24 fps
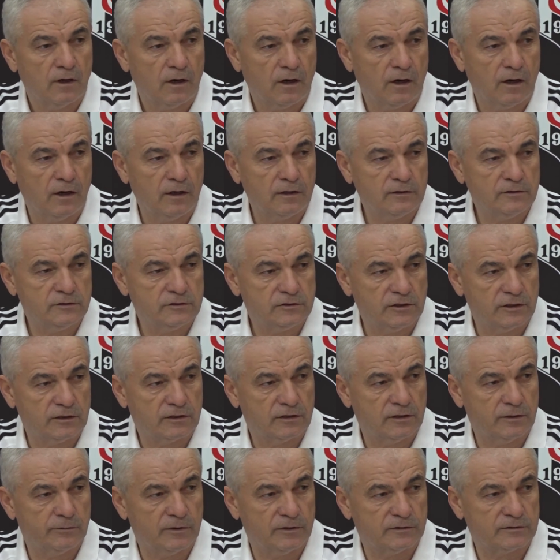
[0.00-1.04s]
aynı
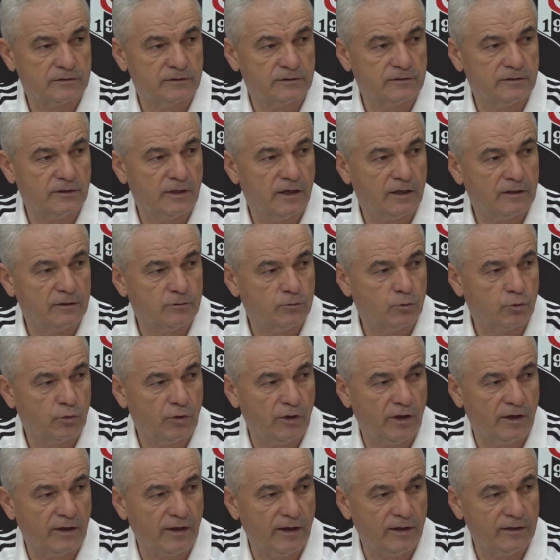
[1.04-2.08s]
şekilde benzedi. Yani
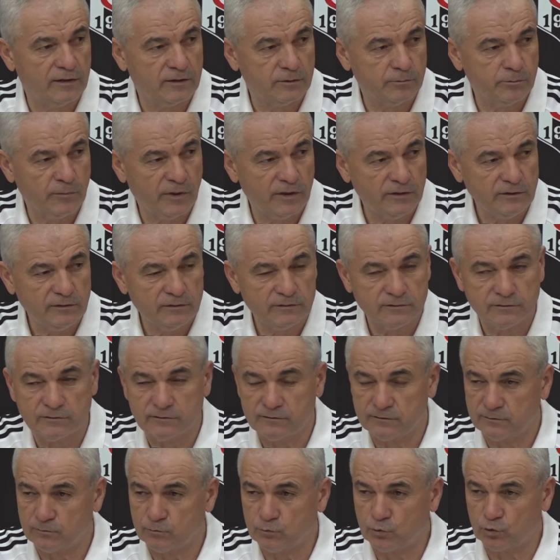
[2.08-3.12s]
buraya geldim ben.
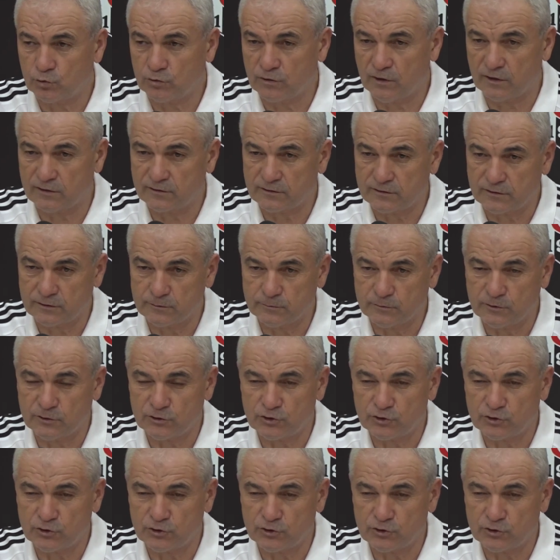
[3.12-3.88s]
Burada antrenmana